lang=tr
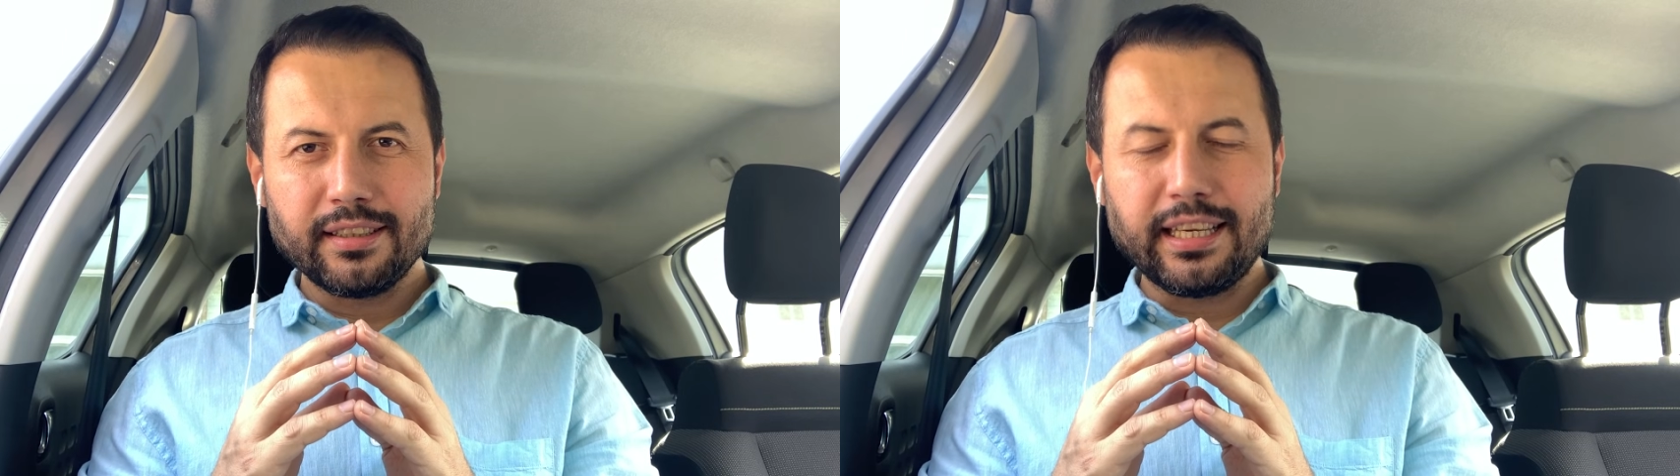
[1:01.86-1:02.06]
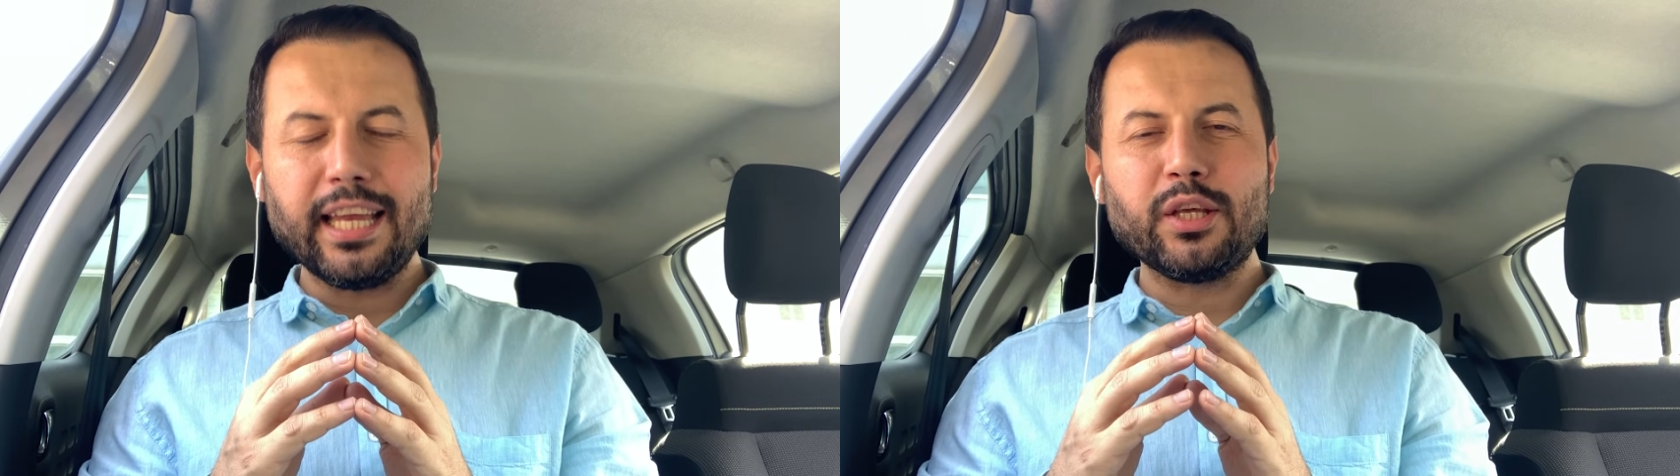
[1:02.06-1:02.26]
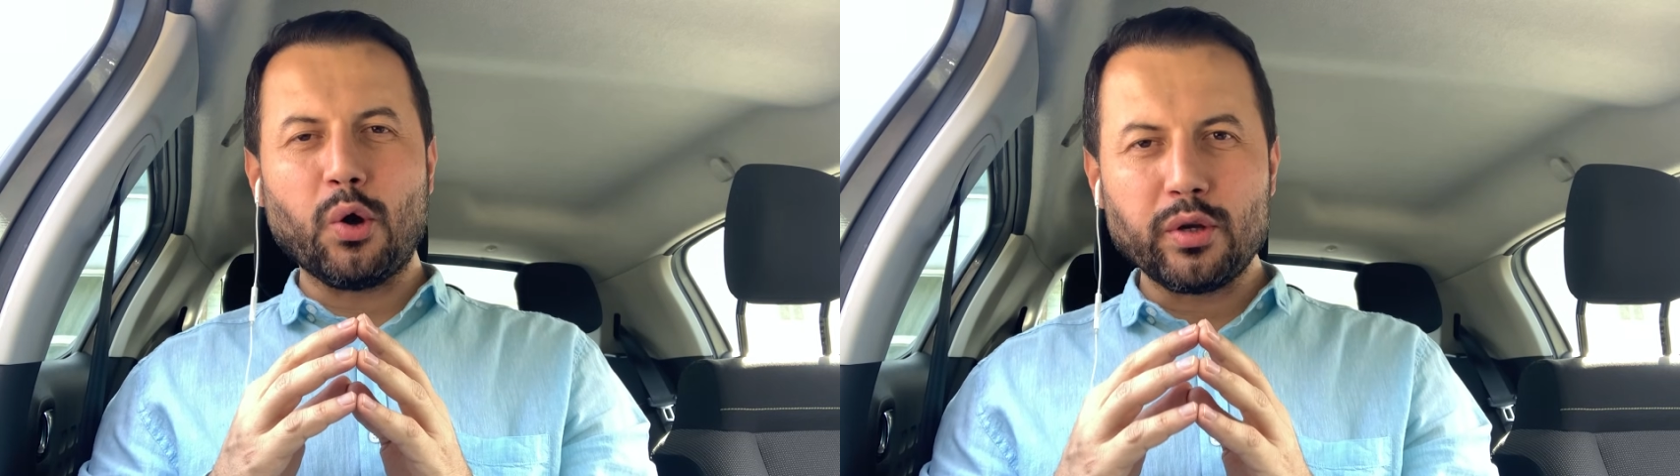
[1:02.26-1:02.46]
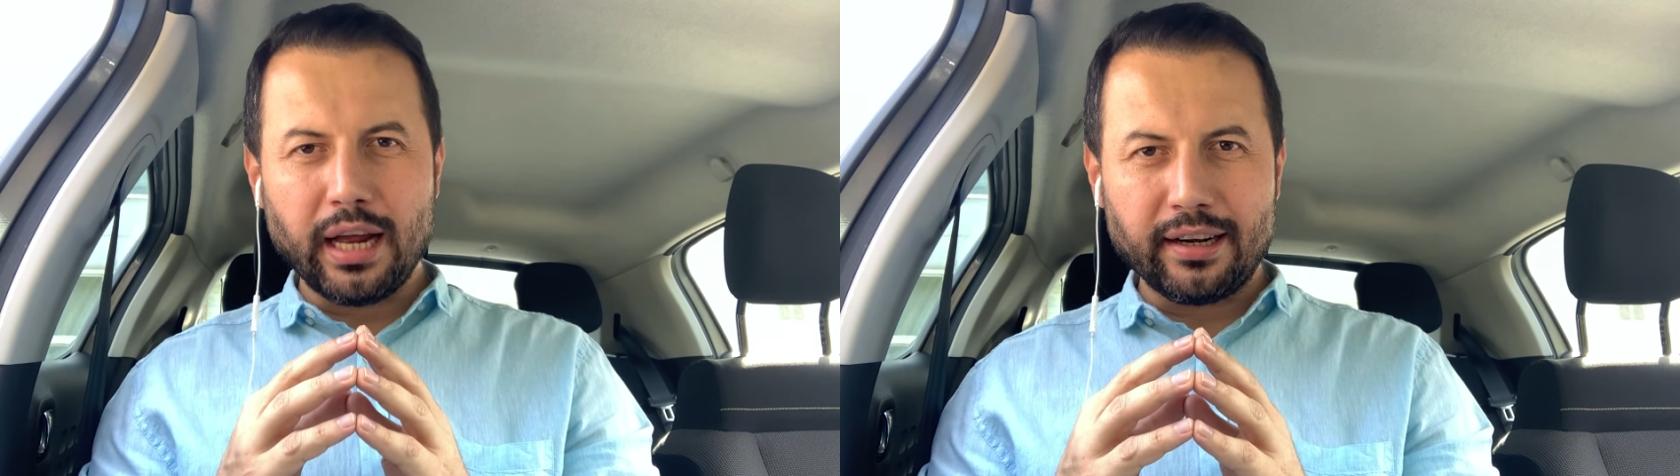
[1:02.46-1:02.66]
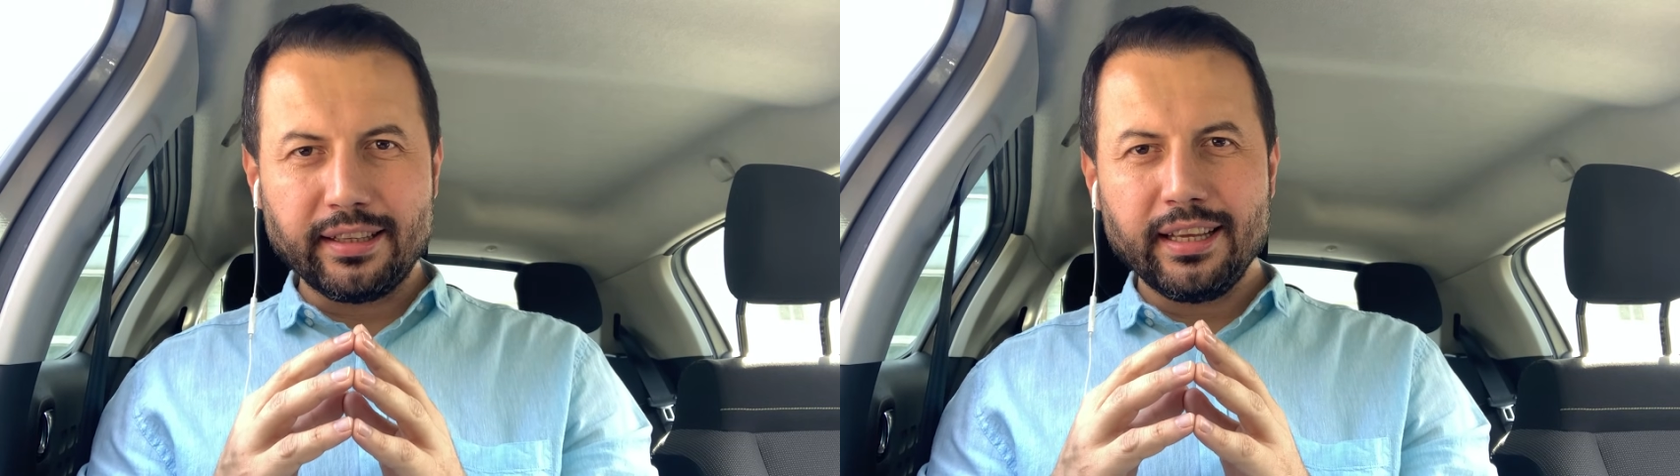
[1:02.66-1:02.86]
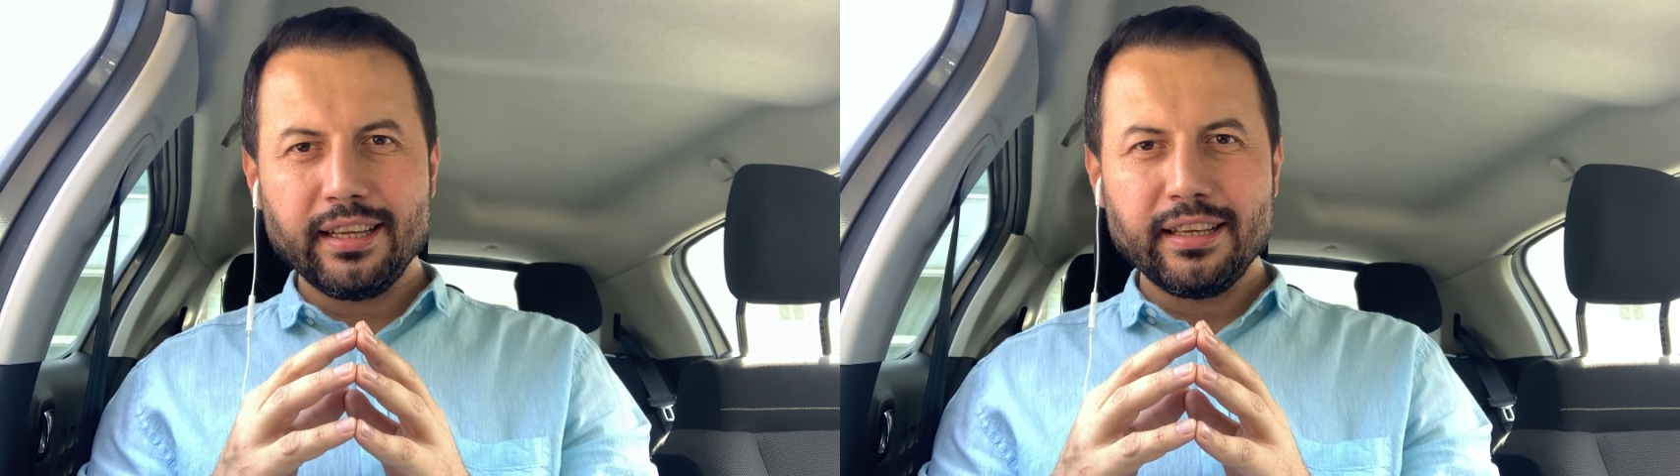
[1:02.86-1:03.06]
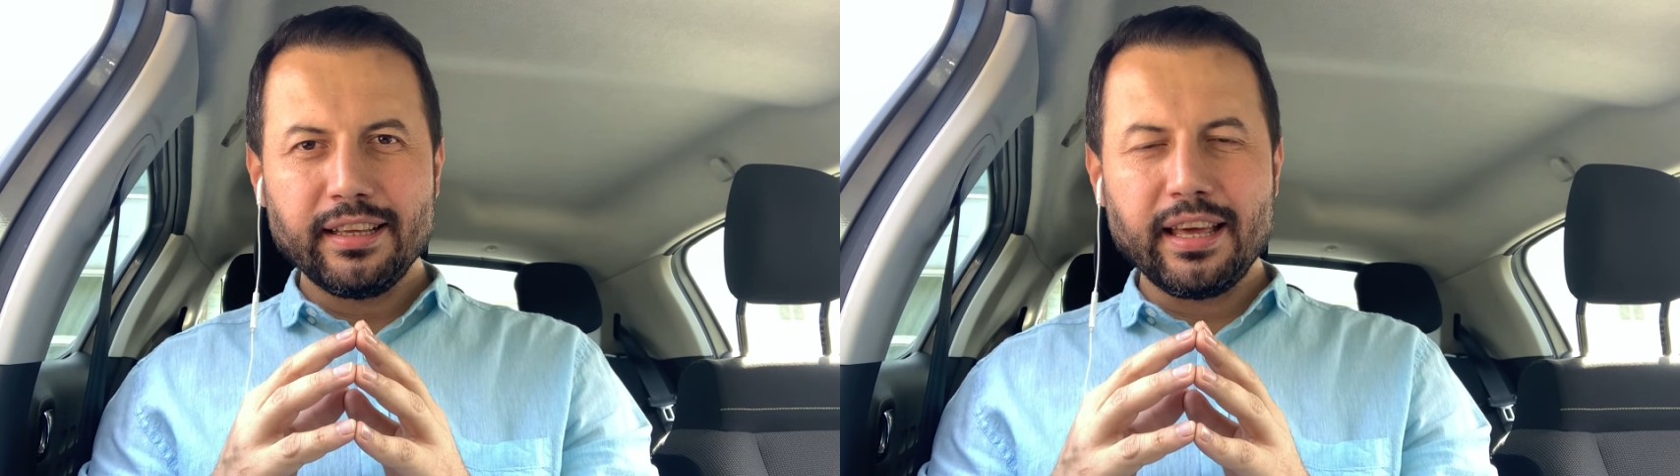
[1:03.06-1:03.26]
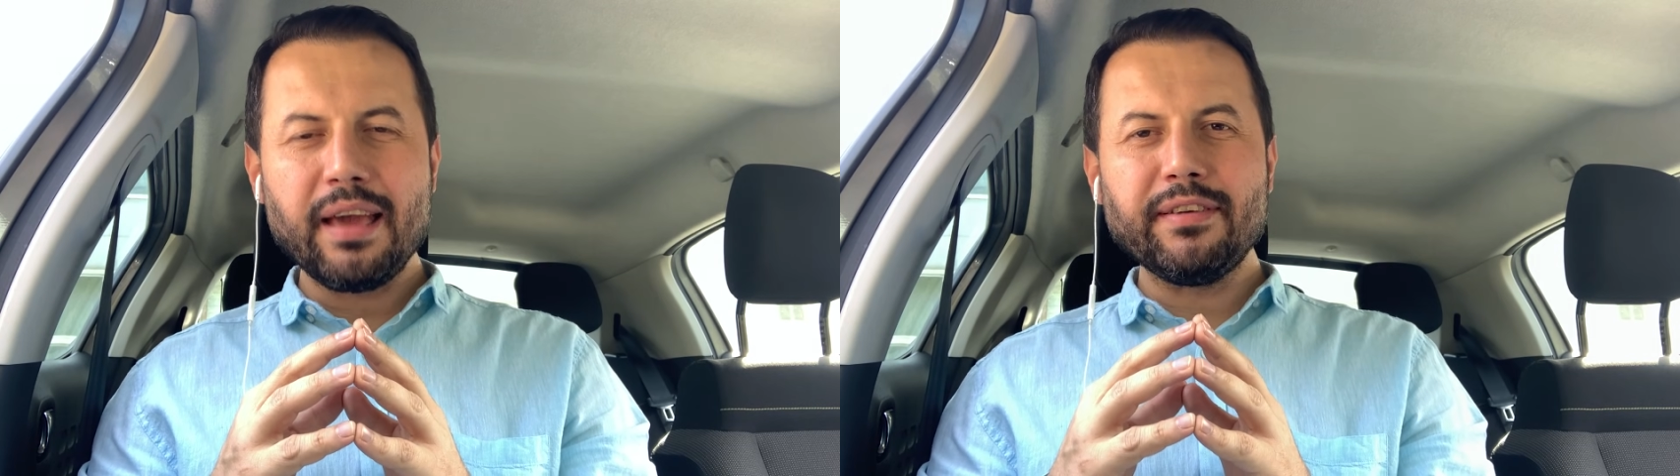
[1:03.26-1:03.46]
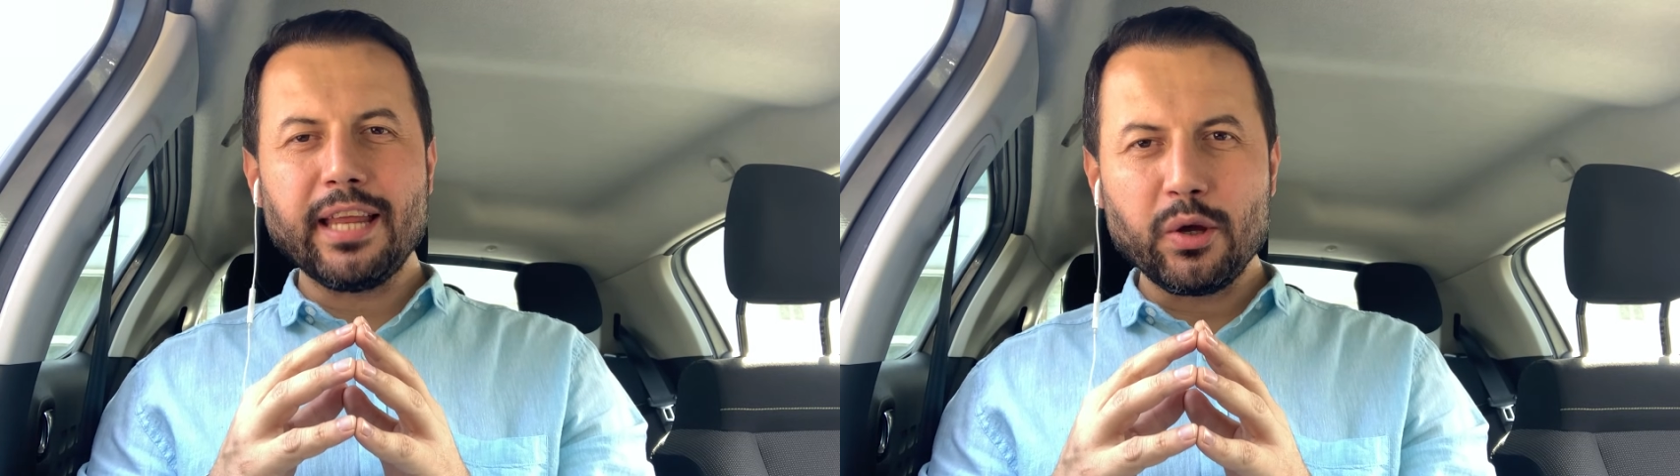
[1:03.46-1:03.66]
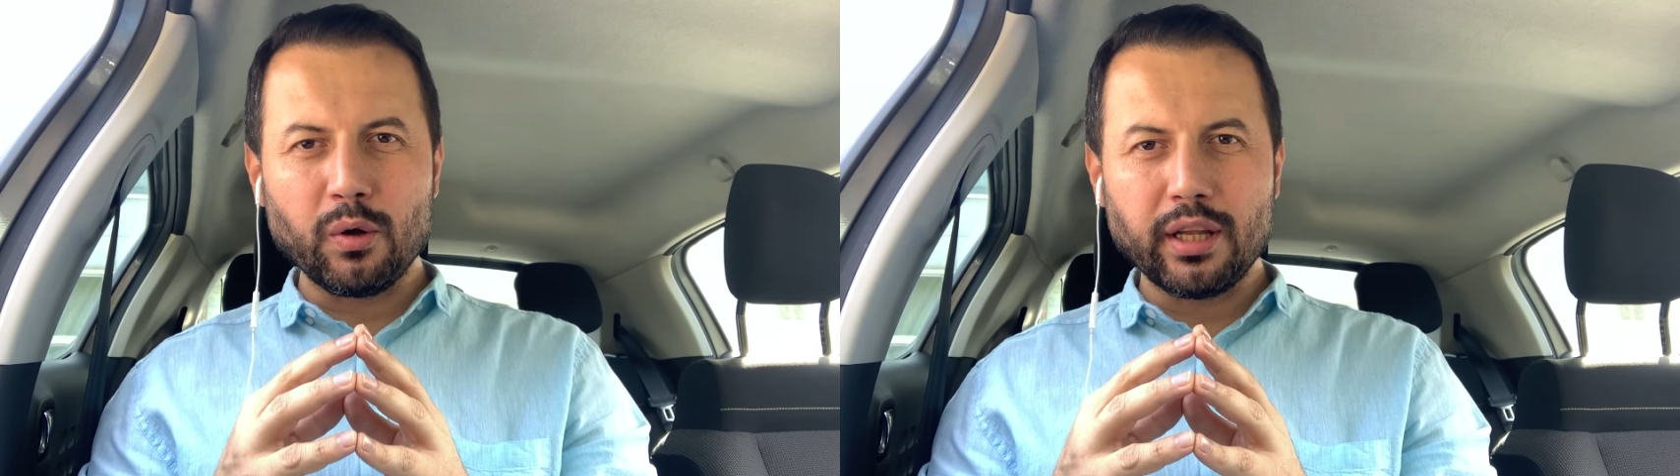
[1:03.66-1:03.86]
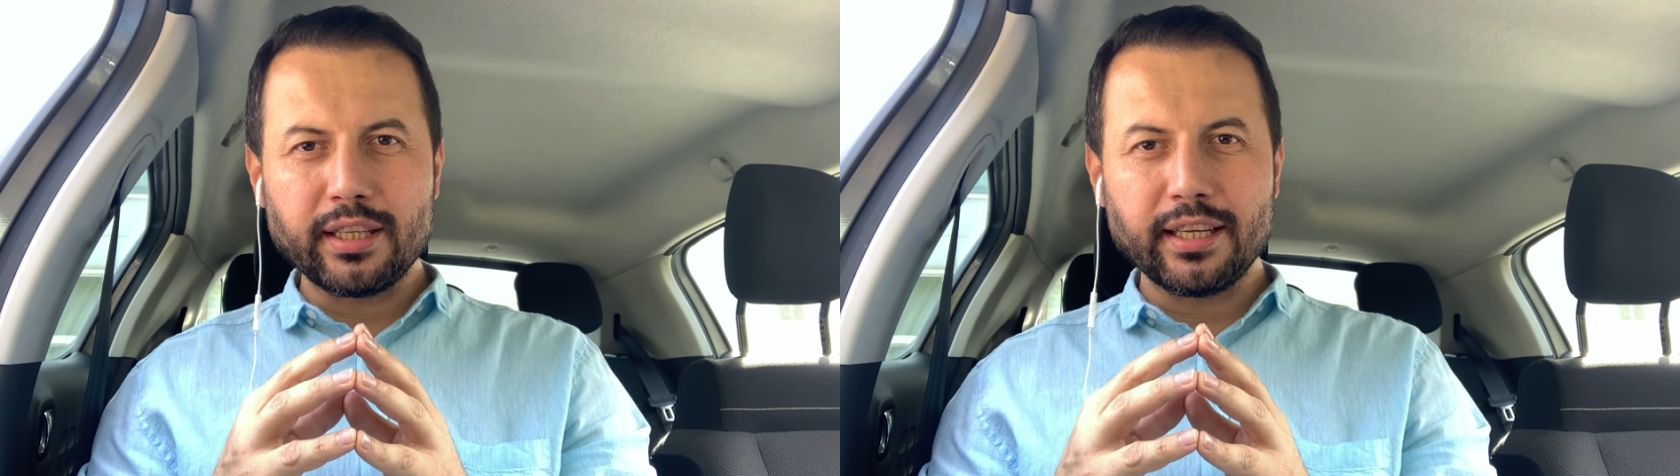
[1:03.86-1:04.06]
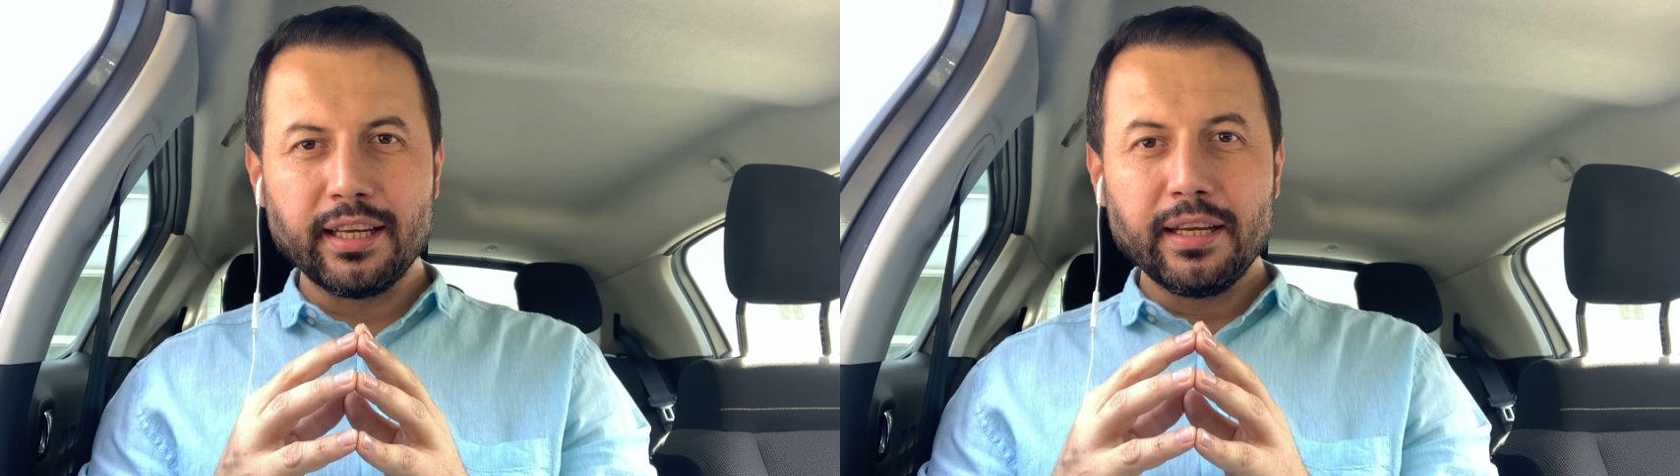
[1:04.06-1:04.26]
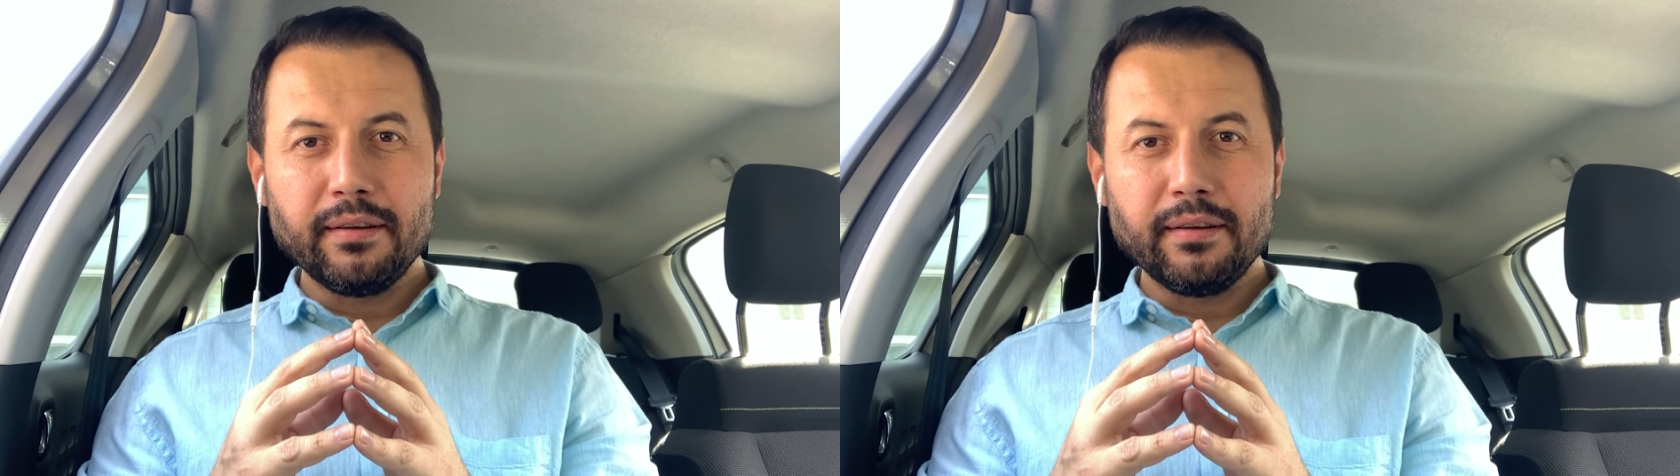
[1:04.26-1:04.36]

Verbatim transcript: geri gönderdi, evine yolladı